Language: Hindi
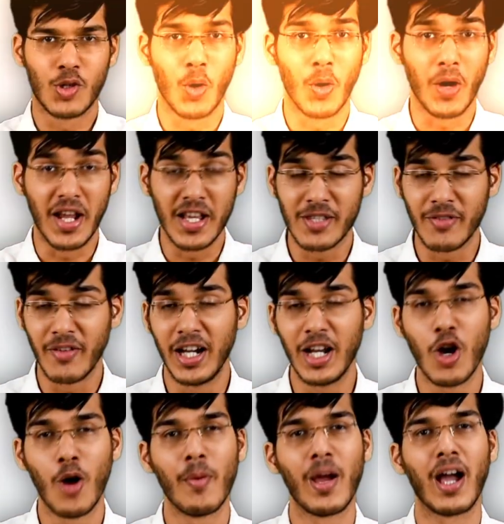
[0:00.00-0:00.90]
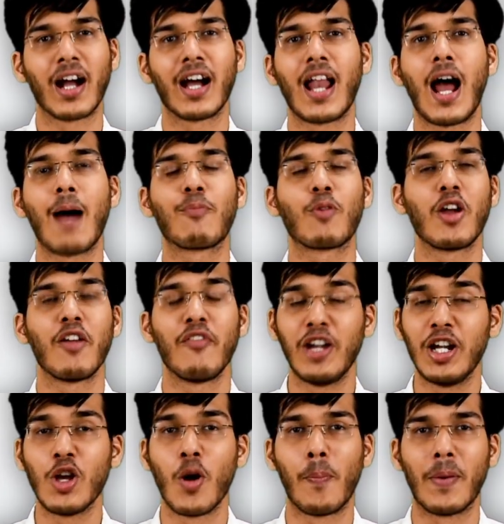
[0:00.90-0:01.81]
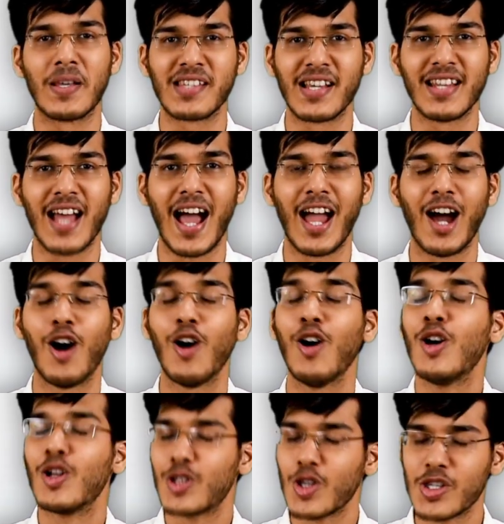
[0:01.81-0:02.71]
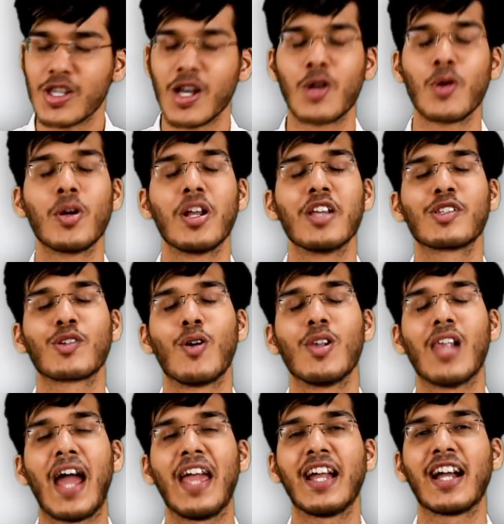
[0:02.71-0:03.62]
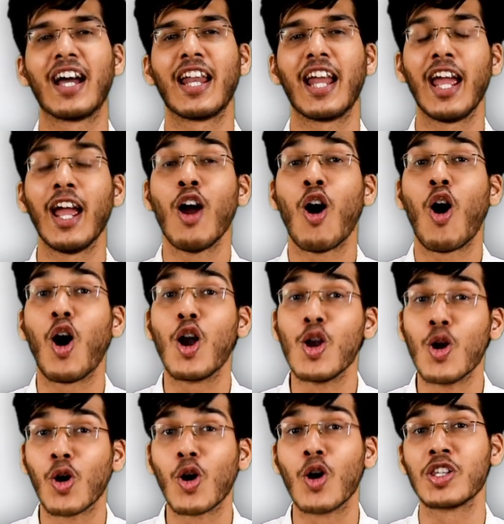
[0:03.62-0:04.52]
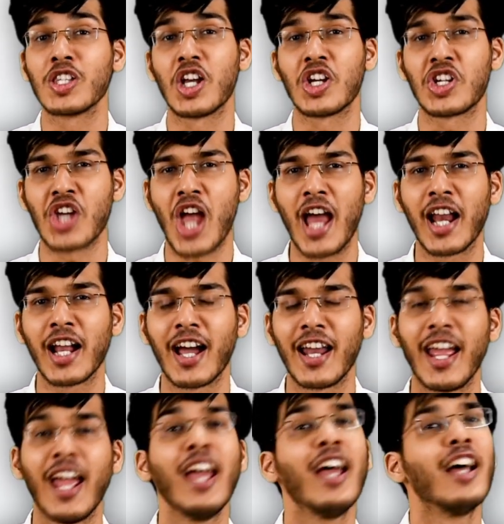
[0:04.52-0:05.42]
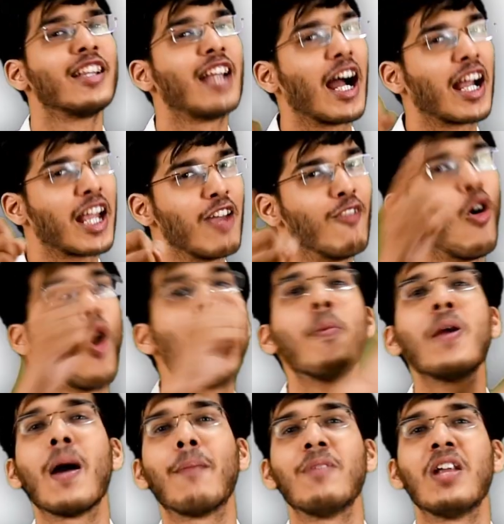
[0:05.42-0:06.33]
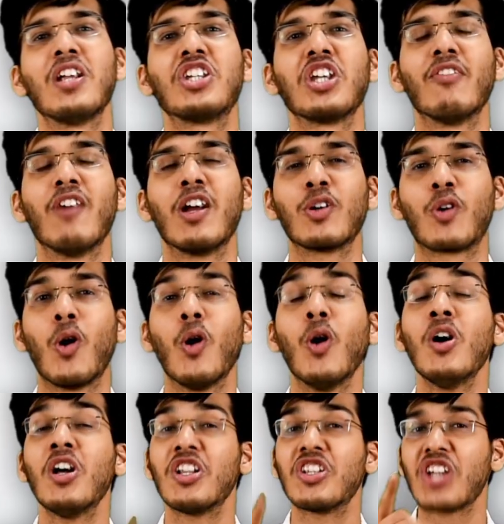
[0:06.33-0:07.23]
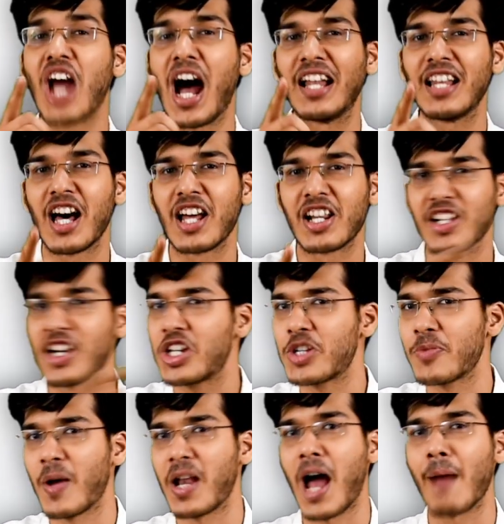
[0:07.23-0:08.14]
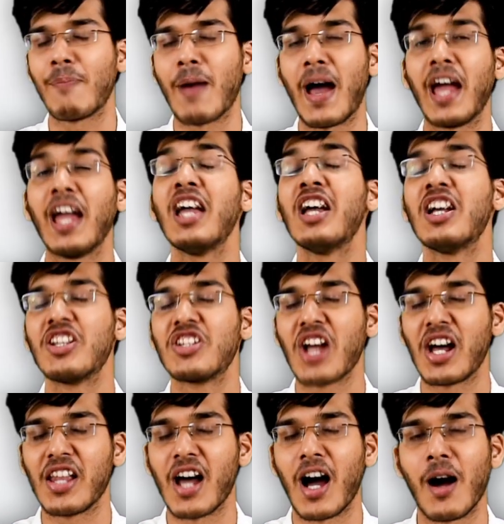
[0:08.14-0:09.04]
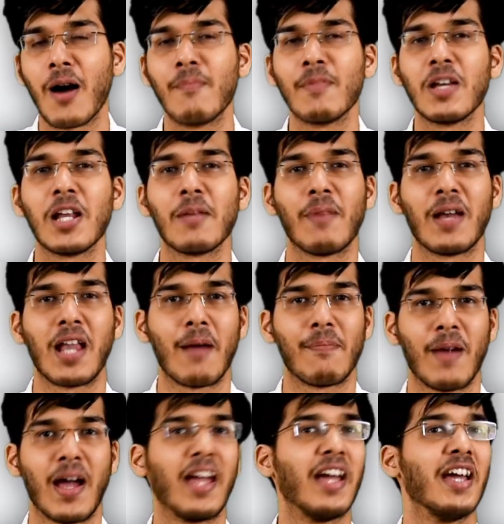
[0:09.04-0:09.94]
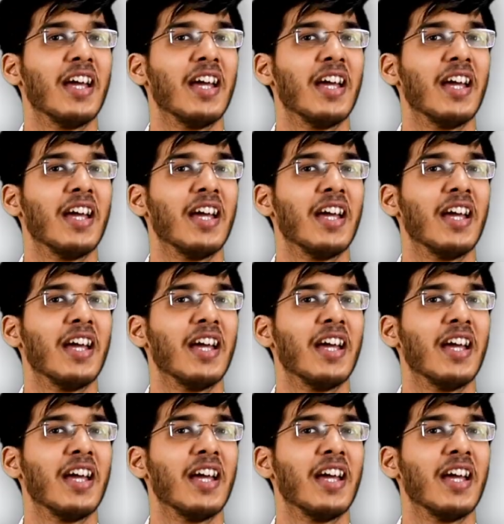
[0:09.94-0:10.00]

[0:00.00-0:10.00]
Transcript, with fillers: तो इस वीडियो में अगर आपको ये वीडियो पसंद आया हो तो जरूर इसको लाइक करें और लोगों से शेयर करें ताकि वो भी अपने जीवन को ज्यादा रिच बना पाए ज्यादा अमीर बना पाए